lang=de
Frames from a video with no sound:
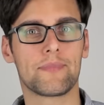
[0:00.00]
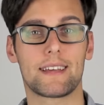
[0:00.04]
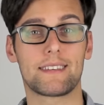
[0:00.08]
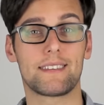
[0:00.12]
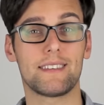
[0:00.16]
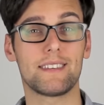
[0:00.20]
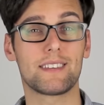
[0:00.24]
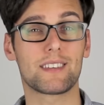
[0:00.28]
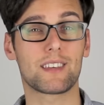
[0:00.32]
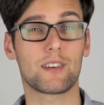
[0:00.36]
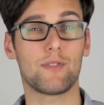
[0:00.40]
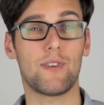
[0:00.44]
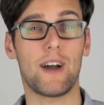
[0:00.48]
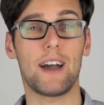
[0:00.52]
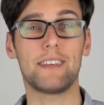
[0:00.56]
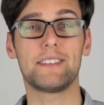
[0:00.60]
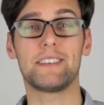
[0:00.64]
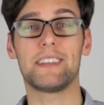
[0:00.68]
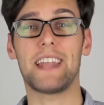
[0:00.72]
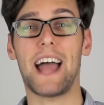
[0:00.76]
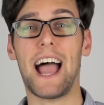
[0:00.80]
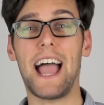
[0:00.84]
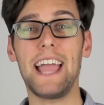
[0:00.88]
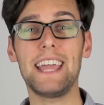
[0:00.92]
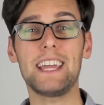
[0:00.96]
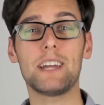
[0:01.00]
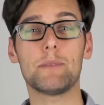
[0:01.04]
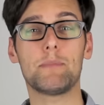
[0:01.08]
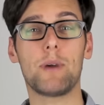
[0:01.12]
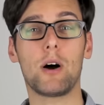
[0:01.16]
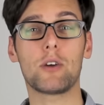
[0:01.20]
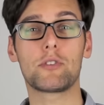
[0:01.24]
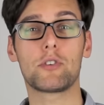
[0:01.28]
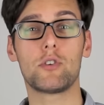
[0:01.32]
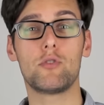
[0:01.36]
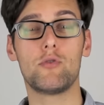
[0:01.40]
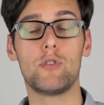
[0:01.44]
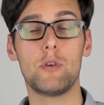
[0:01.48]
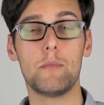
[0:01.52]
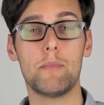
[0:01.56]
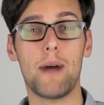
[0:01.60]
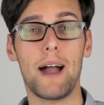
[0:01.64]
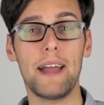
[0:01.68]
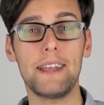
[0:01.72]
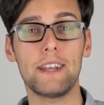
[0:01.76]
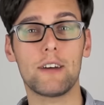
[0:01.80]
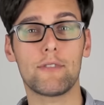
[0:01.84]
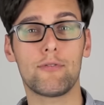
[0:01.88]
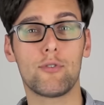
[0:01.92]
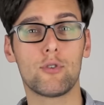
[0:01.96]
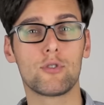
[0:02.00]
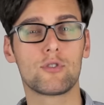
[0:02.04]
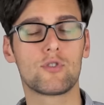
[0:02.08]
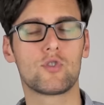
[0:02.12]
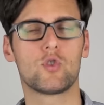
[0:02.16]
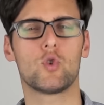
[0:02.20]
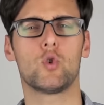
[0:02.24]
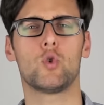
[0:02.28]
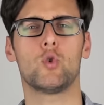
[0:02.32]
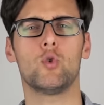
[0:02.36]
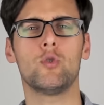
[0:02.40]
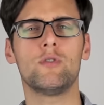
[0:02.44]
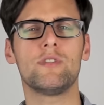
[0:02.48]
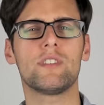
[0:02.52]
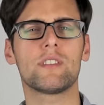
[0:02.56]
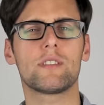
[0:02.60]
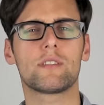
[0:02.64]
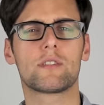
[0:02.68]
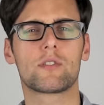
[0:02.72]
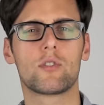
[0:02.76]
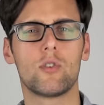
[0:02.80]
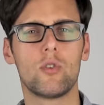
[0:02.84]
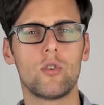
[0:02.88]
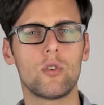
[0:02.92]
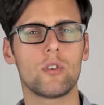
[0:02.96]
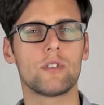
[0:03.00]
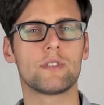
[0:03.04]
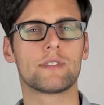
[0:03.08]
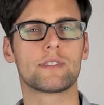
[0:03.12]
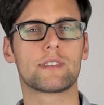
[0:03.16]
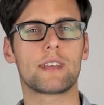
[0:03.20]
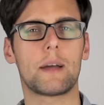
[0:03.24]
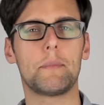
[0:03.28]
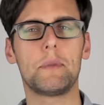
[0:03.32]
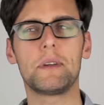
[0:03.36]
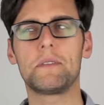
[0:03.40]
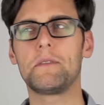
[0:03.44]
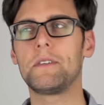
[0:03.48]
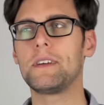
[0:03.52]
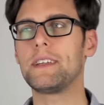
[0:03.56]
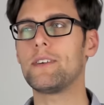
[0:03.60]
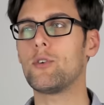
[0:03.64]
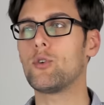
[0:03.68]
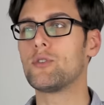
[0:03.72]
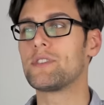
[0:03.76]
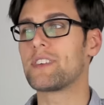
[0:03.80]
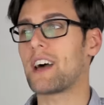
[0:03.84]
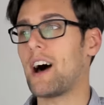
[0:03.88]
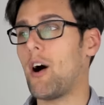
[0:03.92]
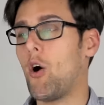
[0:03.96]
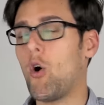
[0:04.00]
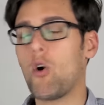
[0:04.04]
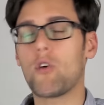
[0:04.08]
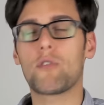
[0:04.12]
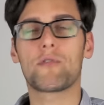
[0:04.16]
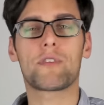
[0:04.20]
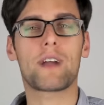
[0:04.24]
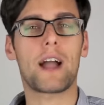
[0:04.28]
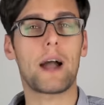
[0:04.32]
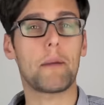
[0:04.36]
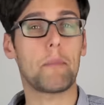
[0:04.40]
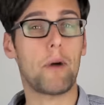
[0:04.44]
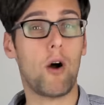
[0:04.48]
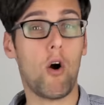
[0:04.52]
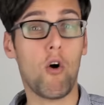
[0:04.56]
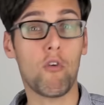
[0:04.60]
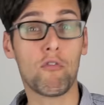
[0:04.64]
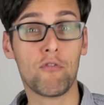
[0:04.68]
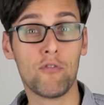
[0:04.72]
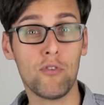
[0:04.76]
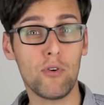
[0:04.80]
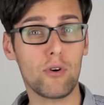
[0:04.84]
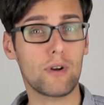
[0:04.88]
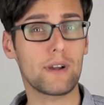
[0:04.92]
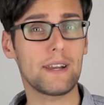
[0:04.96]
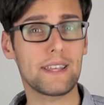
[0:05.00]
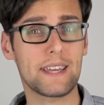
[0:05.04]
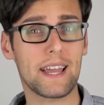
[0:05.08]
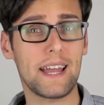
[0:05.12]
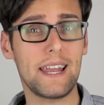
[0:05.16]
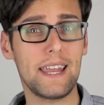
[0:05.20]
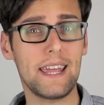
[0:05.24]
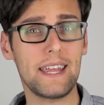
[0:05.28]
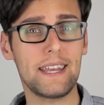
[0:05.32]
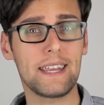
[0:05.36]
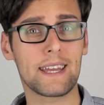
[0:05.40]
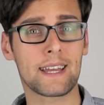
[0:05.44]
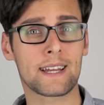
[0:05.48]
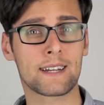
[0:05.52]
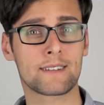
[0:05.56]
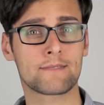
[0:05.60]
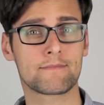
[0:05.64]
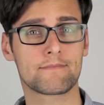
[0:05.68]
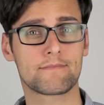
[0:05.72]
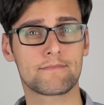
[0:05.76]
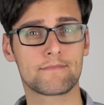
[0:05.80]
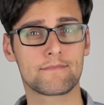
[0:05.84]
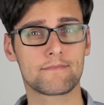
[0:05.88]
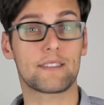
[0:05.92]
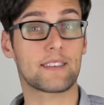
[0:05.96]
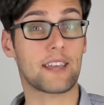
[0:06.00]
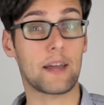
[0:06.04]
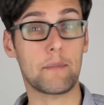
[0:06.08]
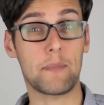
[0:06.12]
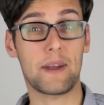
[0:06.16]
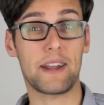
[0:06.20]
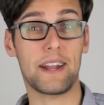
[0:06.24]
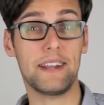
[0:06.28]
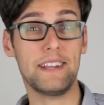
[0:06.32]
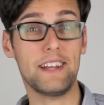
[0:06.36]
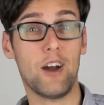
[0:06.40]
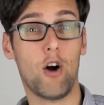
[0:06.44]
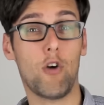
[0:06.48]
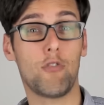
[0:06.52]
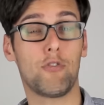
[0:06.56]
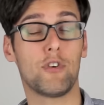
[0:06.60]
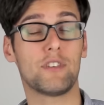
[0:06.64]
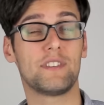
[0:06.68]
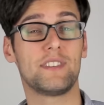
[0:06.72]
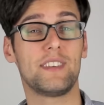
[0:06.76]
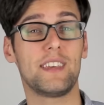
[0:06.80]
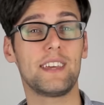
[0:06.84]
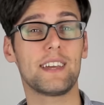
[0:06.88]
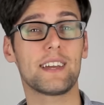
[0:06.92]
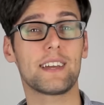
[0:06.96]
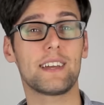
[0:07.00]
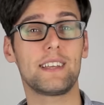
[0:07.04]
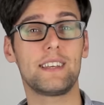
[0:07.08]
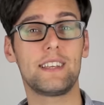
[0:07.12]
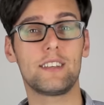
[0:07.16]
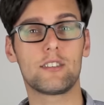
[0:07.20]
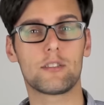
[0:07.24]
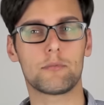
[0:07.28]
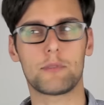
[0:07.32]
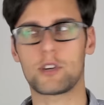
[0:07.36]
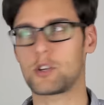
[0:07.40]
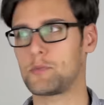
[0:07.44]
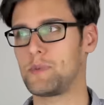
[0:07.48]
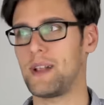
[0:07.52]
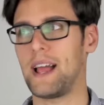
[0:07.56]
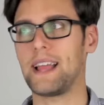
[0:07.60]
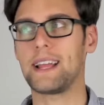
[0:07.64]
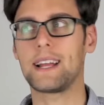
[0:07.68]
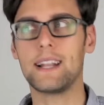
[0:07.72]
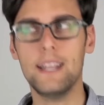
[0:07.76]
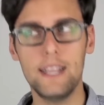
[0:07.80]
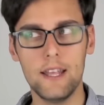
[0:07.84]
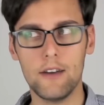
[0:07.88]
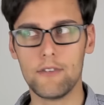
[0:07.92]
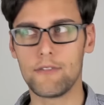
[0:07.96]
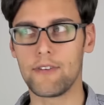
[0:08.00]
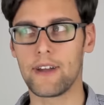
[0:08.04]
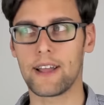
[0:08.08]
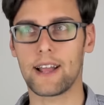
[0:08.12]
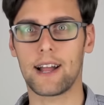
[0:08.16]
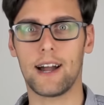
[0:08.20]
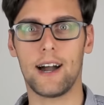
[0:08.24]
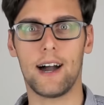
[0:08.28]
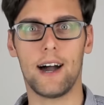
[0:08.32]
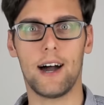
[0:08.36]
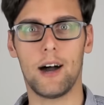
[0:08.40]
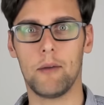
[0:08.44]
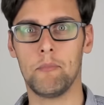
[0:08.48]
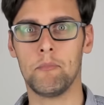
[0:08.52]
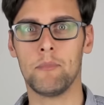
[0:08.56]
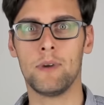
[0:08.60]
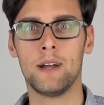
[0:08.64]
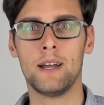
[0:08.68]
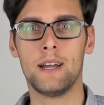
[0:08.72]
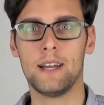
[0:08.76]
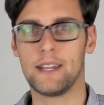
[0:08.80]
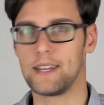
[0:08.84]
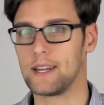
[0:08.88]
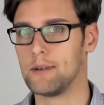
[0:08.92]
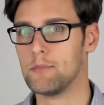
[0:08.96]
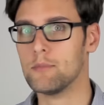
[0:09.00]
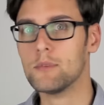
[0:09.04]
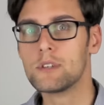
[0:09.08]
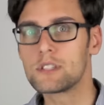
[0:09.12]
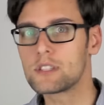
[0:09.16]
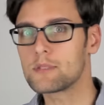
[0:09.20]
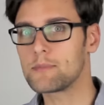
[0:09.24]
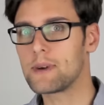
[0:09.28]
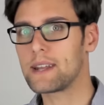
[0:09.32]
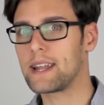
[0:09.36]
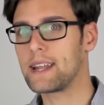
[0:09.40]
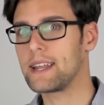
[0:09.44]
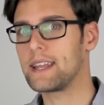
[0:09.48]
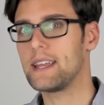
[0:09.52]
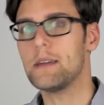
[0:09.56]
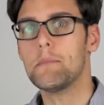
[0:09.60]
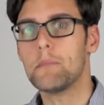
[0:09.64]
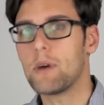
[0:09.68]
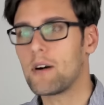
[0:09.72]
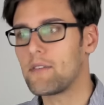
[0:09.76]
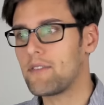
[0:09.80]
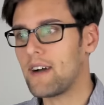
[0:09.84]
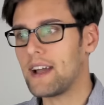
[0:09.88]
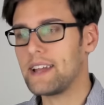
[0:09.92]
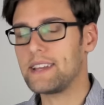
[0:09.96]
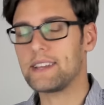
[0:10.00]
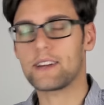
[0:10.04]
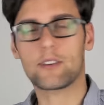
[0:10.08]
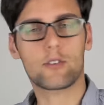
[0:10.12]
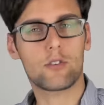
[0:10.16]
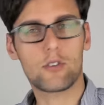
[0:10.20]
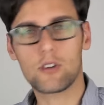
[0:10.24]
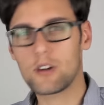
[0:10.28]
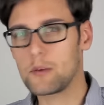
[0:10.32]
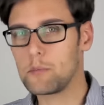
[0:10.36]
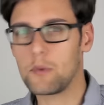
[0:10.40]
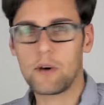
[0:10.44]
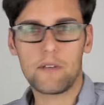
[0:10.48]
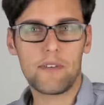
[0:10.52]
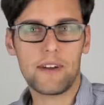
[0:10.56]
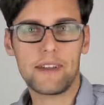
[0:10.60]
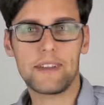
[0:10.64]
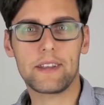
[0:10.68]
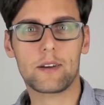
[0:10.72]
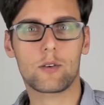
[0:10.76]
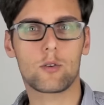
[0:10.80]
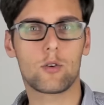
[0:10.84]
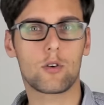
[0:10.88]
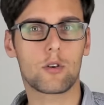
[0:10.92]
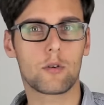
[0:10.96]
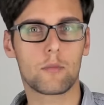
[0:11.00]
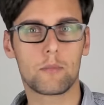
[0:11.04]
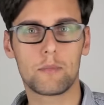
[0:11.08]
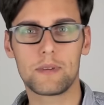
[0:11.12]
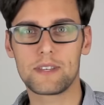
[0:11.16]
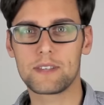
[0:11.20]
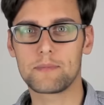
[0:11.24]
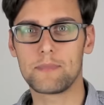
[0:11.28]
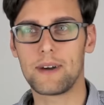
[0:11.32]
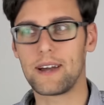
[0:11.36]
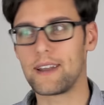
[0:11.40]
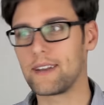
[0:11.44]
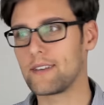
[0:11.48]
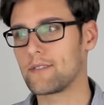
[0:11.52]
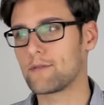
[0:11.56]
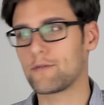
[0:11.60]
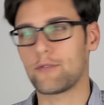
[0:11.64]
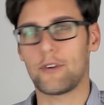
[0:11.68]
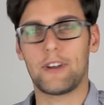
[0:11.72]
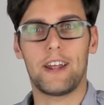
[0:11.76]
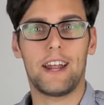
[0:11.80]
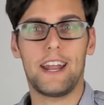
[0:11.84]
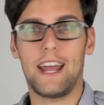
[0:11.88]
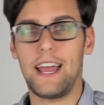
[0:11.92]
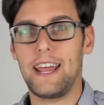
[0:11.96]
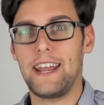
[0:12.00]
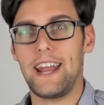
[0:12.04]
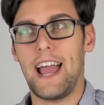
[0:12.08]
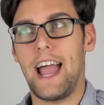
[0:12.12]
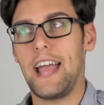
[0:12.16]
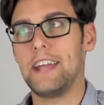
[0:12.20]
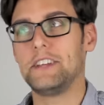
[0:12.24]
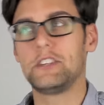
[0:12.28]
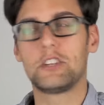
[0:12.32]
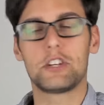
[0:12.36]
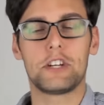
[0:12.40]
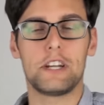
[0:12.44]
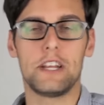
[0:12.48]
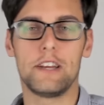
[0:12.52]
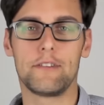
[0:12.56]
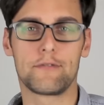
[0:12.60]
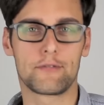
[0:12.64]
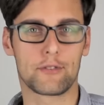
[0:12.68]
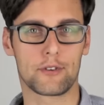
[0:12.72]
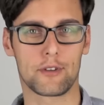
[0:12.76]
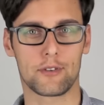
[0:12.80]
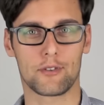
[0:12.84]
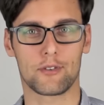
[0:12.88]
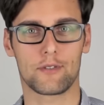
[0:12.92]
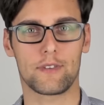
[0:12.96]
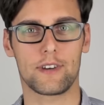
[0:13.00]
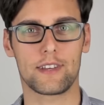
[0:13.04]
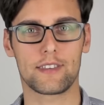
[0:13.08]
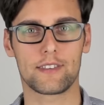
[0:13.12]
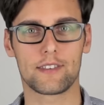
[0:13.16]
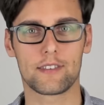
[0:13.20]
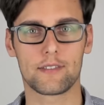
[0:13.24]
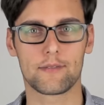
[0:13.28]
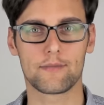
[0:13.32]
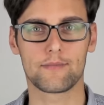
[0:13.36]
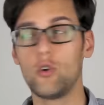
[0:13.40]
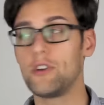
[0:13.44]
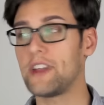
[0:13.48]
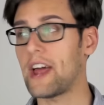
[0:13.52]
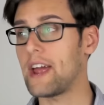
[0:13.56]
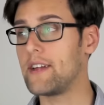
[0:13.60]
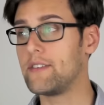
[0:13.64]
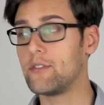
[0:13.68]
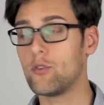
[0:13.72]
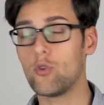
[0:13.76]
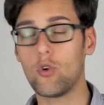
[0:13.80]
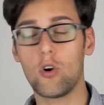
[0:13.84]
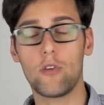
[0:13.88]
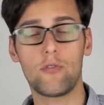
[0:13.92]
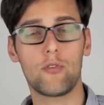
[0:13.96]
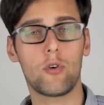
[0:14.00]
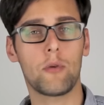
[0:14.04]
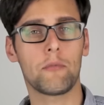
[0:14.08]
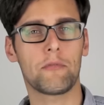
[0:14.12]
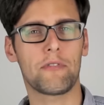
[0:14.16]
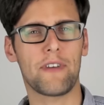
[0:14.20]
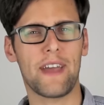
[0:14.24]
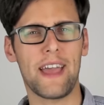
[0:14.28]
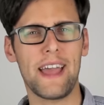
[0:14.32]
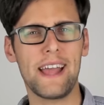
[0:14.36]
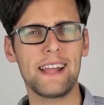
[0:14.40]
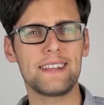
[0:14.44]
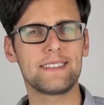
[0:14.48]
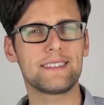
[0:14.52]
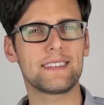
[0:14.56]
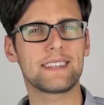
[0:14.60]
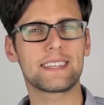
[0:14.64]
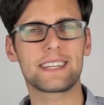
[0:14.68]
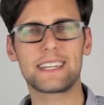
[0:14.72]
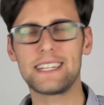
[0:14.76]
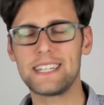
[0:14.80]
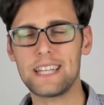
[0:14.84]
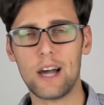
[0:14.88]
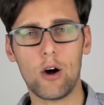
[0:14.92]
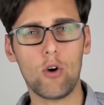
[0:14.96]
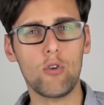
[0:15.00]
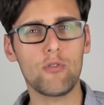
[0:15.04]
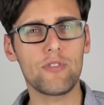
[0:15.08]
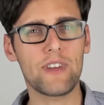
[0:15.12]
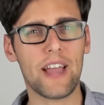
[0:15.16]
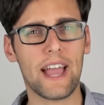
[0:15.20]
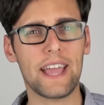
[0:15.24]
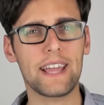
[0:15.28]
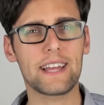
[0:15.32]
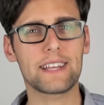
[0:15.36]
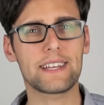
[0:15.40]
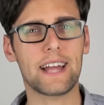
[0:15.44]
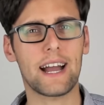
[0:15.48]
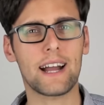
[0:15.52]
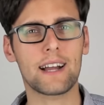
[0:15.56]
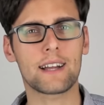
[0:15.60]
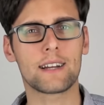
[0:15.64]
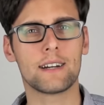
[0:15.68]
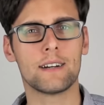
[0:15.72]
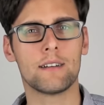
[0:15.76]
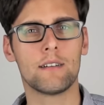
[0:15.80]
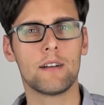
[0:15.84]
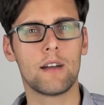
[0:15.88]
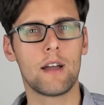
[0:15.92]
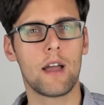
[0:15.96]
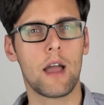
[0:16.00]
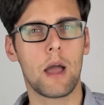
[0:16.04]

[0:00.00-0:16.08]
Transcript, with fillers: Das ist quasi eine eingebaute Reminder-Funktion unseres Gehirns, damit wir unsere Aufgaben auch wirklich erledigen. Das kennt man dann ja auch von Serien, die zum Beispiel einen Cliffhanger haben. Da muss man dann immer weiter gucken, immer weiter gucken, bis man von alleine einschläft oder sowas. Und ein Ohrwurm verhält sich genau wie ein Gedanke.